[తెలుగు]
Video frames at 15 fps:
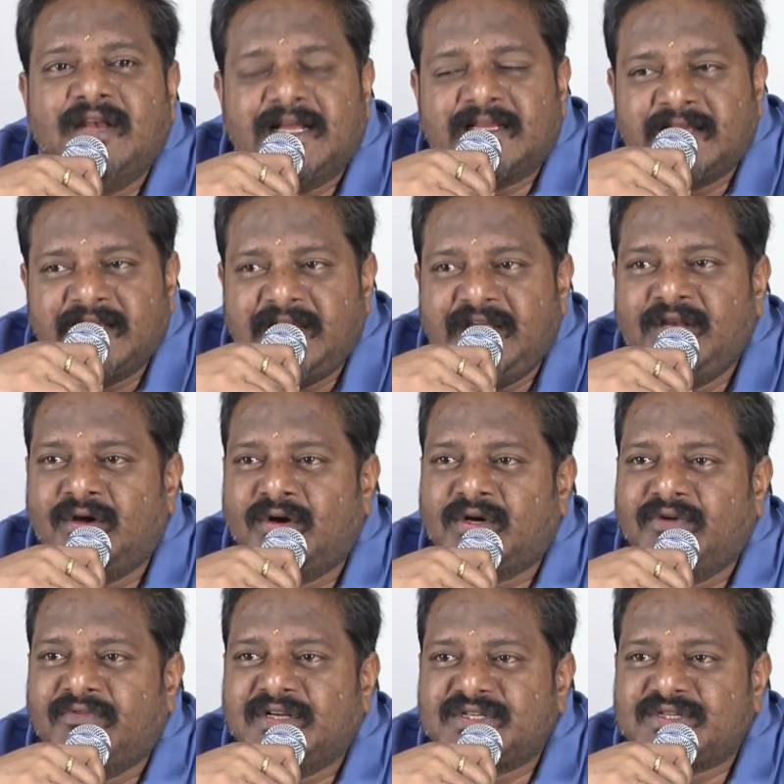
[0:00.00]
లేకపోతే
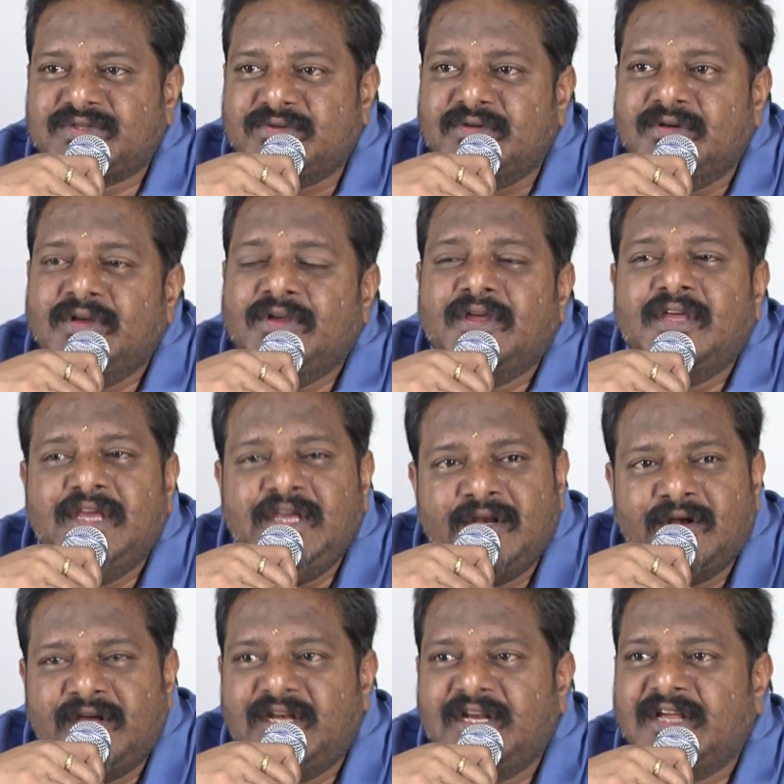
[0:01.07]
హీరోకి ఇవ్వచ్చు
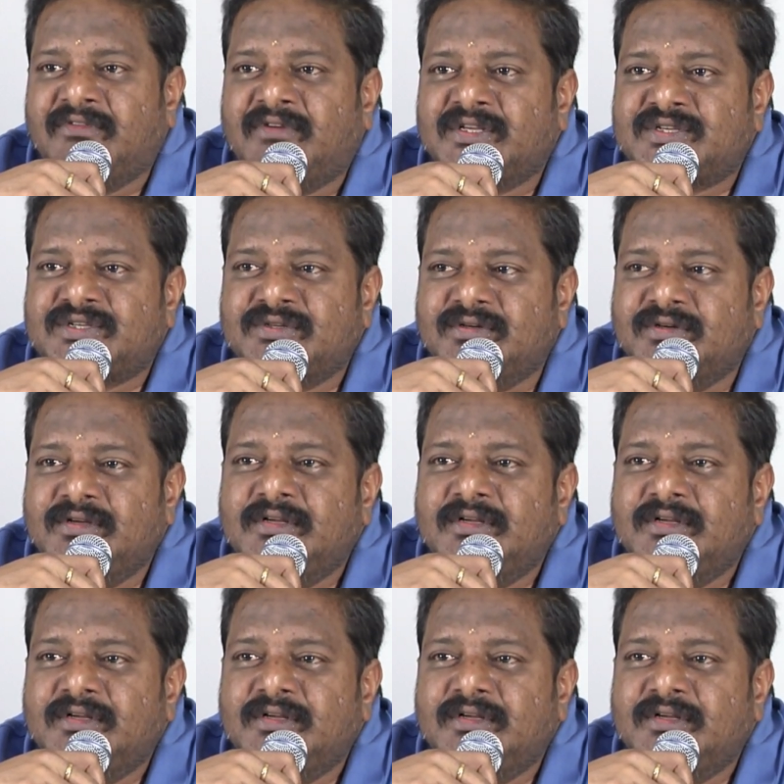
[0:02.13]
హీరోయిన్కి ఇవ్వచ్చు